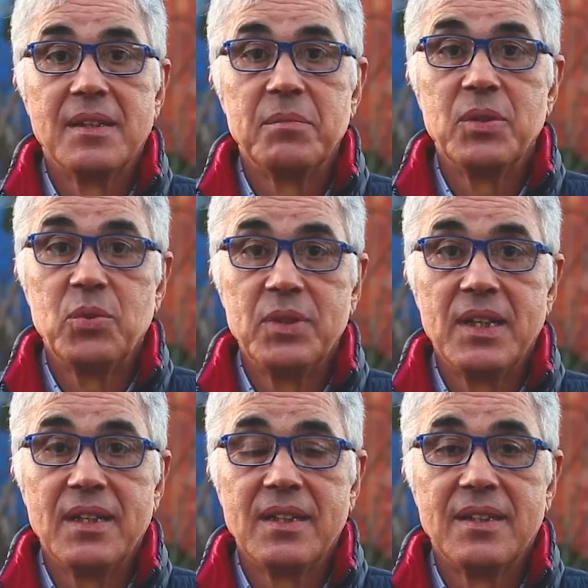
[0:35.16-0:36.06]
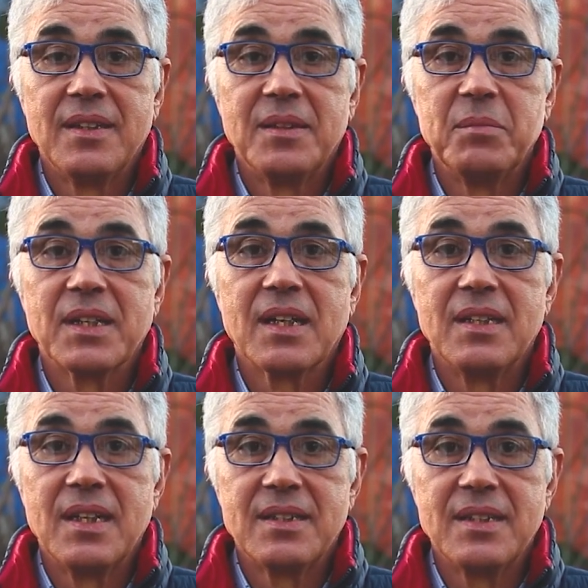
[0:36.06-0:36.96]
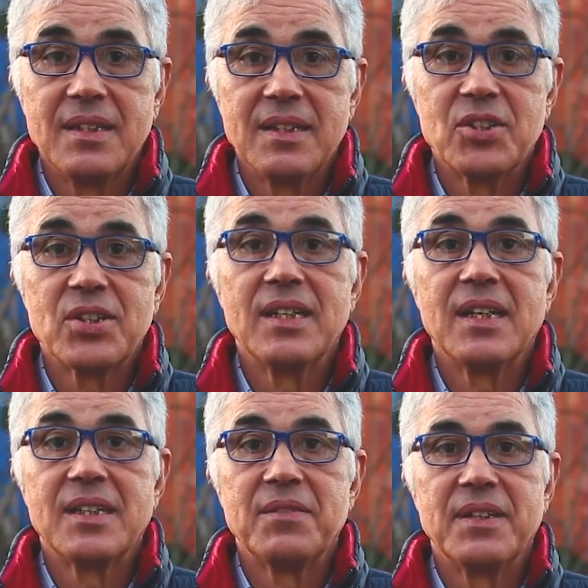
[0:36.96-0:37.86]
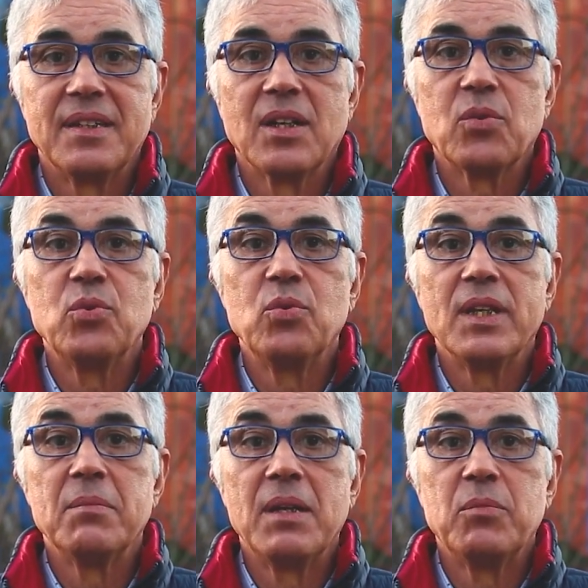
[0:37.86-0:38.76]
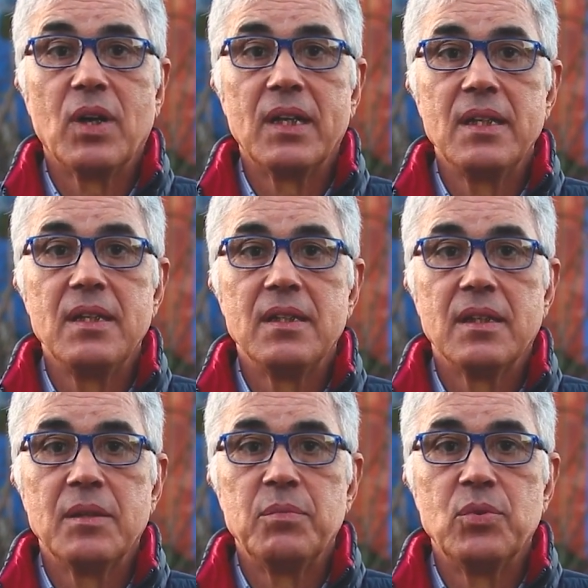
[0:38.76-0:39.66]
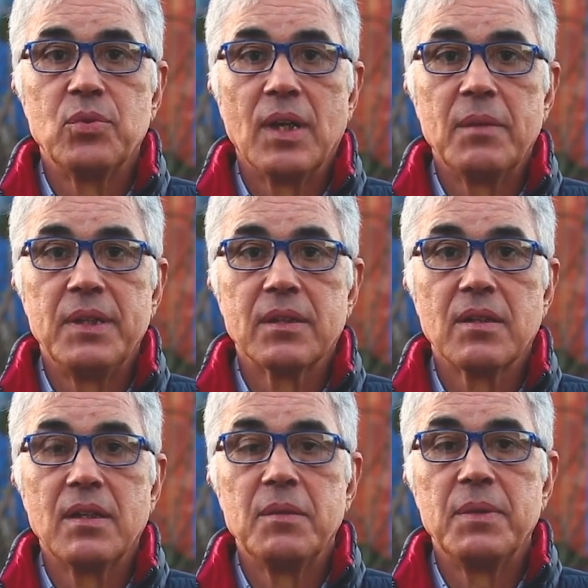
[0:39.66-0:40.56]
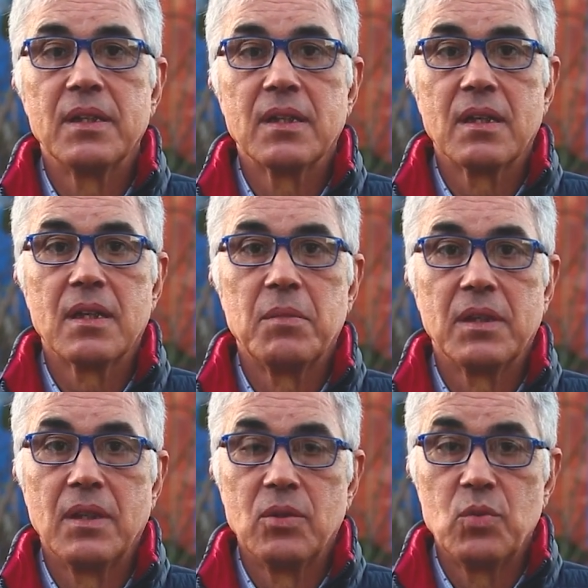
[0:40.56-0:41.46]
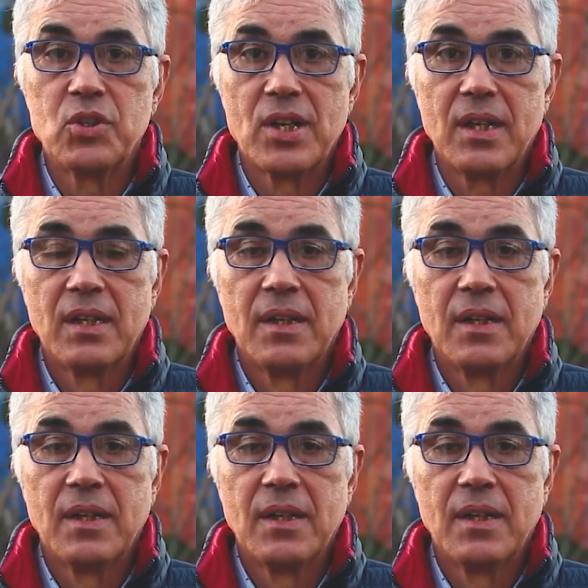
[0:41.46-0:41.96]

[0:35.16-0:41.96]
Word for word: من هنا من قناة شدا تيفي يقول الإمام علي ابن أبي طالب كرم الله وجهه